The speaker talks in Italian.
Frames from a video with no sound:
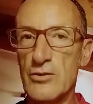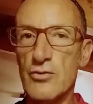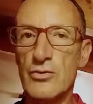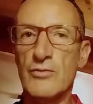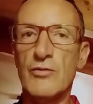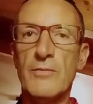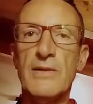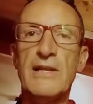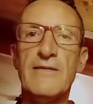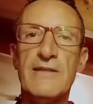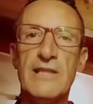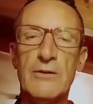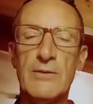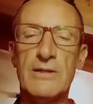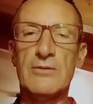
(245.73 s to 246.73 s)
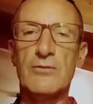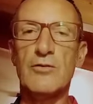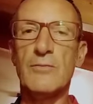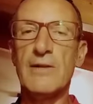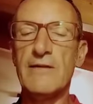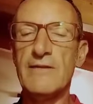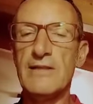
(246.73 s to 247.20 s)

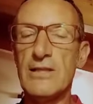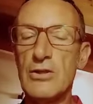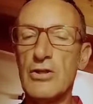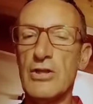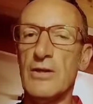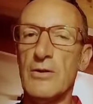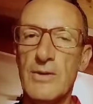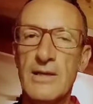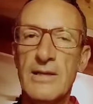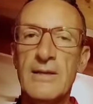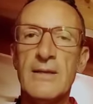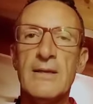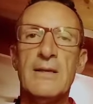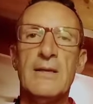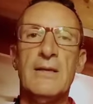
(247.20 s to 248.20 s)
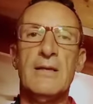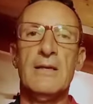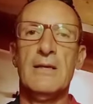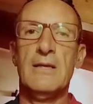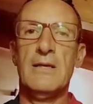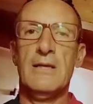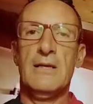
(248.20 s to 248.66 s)
2024-2025
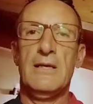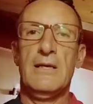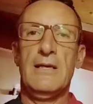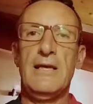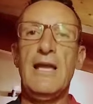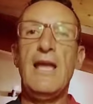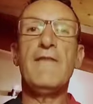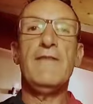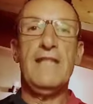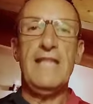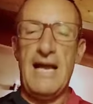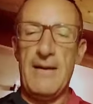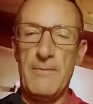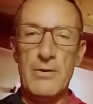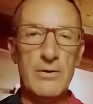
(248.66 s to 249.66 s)
e vediamo.